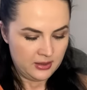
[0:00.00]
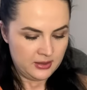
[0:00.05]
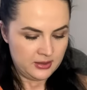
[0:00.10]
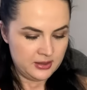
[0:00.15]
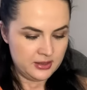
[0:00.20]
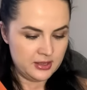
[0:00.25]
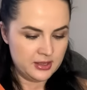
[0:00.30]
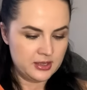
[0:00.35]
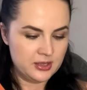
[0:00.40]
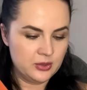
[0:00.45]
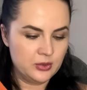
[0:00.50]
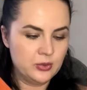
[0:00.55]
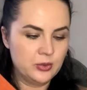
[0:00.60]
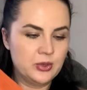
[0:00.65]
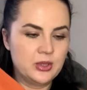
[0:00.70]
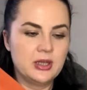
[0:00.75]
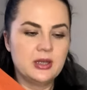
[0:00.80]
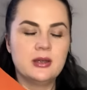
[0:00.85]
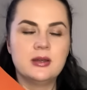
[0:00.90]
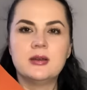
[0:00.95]
Здесь идут
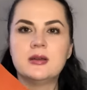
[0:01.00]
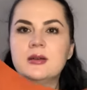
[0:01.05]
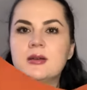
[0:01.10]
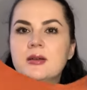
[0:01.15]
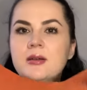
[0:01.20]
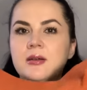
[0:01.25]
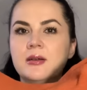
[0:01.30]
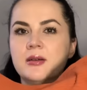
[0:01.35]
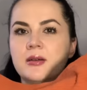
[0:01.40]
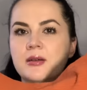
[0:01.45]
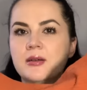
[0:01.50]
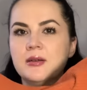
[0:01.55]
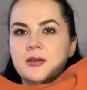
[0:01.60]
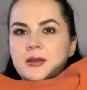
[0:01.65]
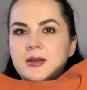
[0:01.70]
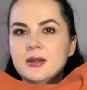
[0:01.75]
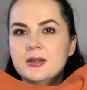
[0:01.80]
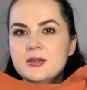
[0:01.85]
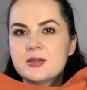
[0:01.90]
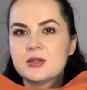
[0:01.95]

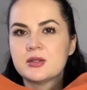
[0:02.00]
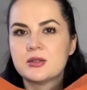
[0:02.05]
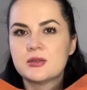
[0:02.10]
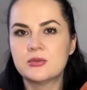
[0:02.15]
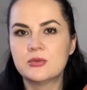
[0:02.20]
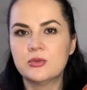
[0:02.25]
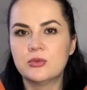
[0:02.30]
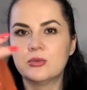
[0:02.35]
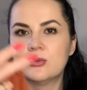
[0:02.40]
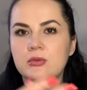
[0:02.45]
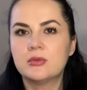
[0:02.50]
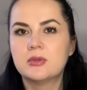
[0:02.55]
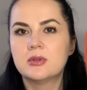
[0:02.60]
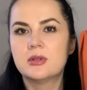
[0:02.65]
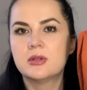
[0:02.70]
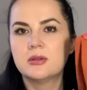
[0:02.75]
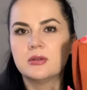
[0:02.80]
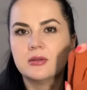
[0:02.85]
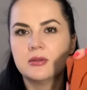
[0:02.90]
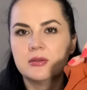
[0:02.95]
конц... ну,
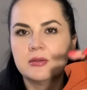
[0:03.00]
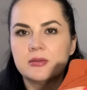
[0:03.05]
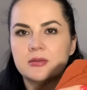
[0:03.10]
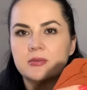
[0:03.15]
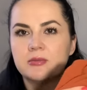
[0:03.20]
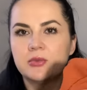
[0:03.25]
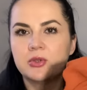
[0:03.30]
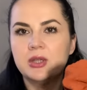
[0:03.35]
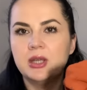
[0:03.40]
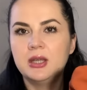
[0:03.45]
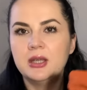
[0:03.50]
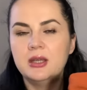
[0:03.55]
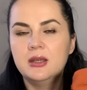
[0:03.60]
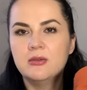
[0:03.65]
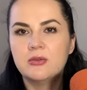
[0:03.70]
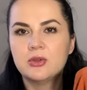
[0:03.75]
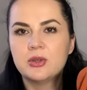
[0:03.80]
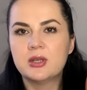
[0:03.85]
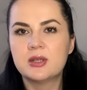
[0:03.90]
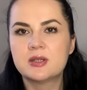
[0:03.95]
к... вот такие
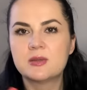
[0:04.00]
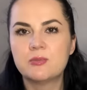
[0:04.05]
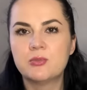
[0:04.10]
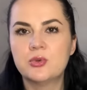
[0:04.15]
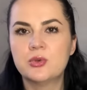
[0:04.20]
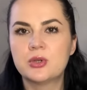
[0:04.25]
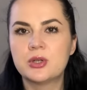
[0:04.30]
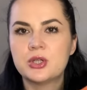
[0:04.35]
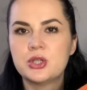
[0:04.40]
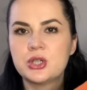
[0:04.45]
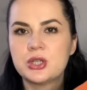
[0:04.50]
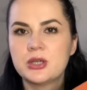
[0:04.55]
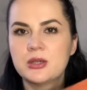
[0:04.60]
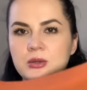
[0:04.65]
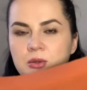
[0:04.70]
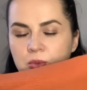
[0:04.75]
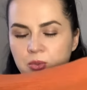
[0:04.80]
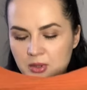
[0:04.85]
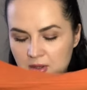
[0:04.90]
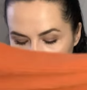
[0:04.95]
вот на сборочке
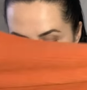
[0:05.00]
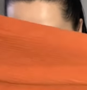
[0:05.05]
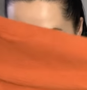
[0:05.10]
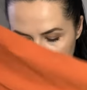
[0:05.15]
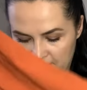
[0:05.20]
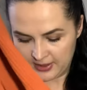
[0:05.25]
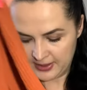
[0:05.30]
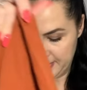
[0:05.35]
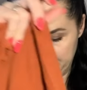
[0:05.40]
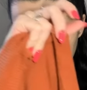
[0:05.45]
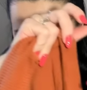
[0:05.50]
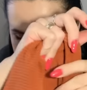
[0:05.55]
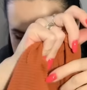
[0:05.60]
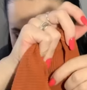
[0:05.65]
рукава.